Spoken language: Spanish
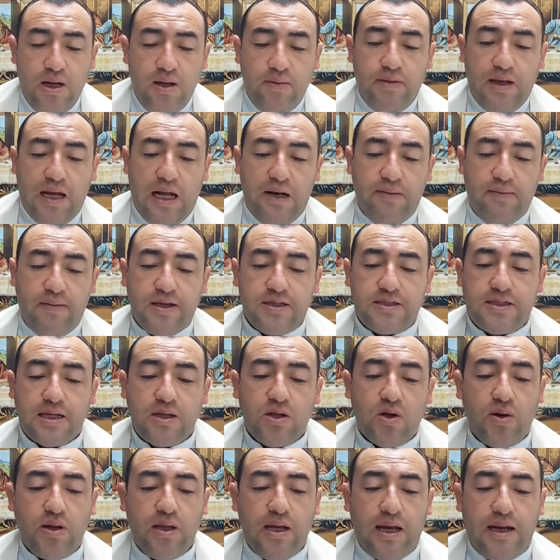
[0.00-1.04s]
Mi alma se
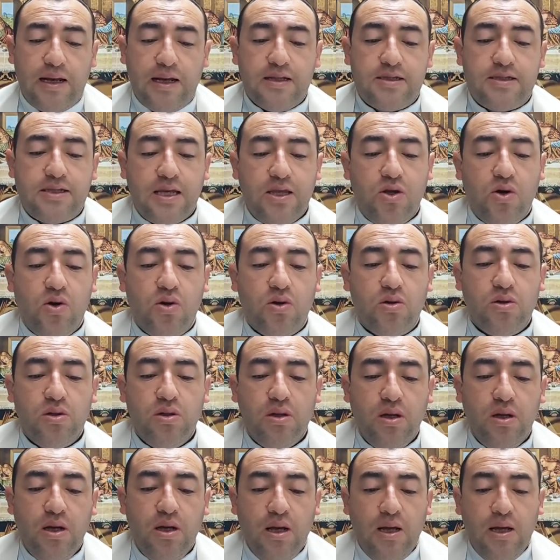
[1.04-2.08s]
gloria en el Señor.
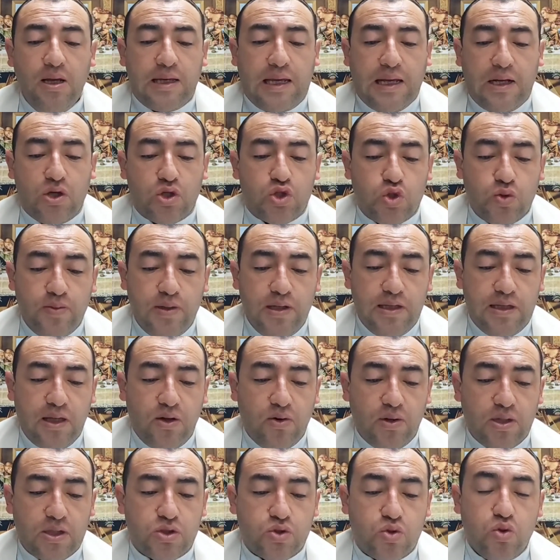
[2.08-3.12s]
Que los humildes
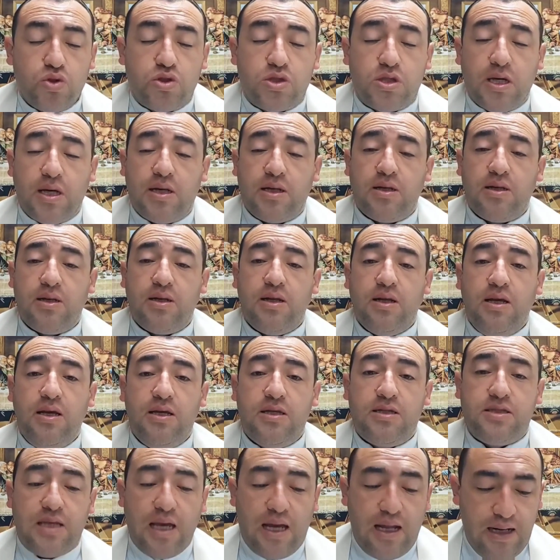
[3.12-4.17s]
lo escuchen y
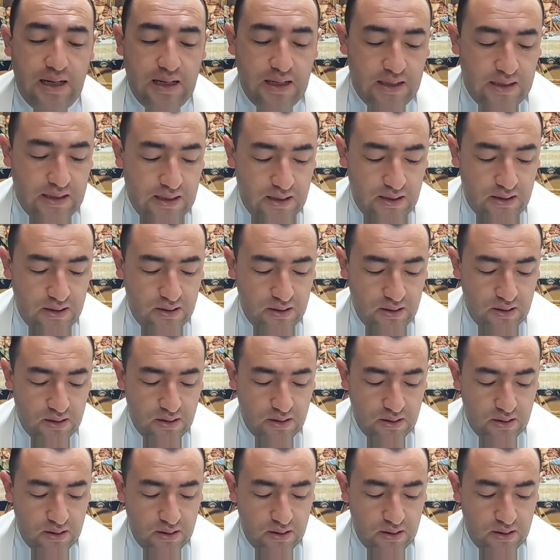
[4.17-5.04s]
se alegren.